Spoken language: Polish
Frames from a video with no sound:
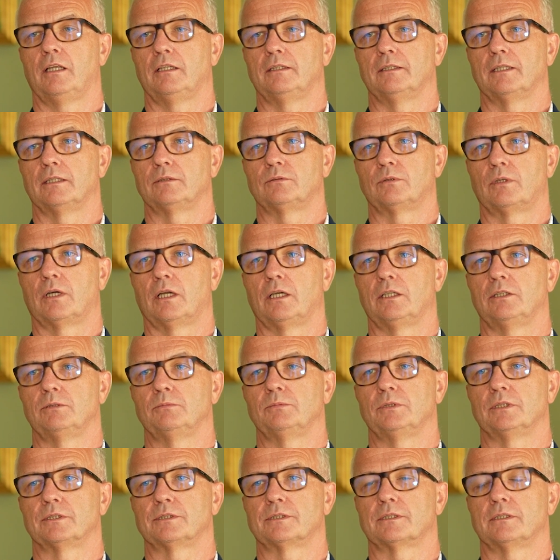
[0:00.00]

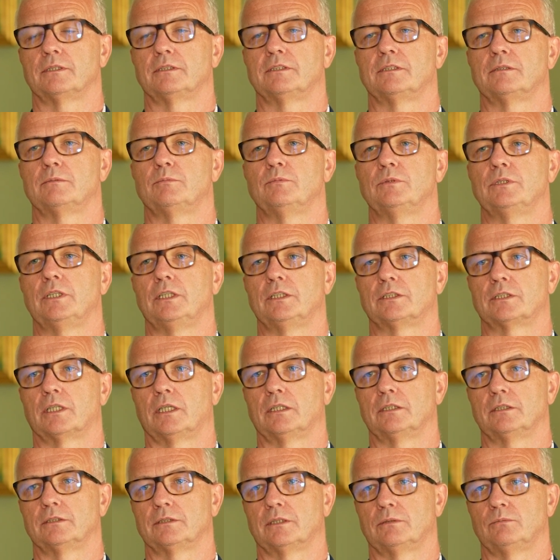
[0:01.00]
naturalnym jest
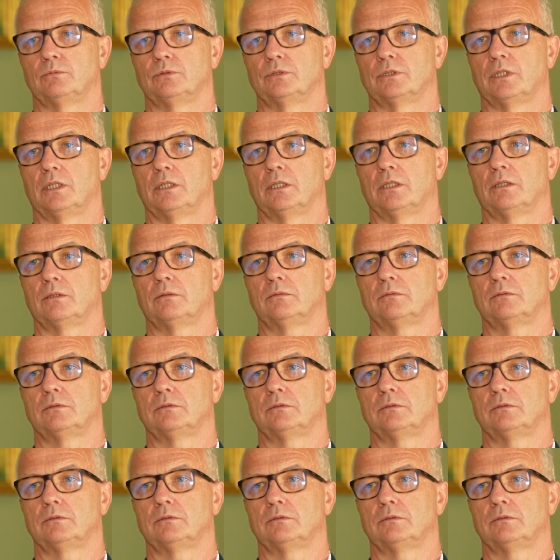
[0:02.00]
zmniejszanie zadłużenia.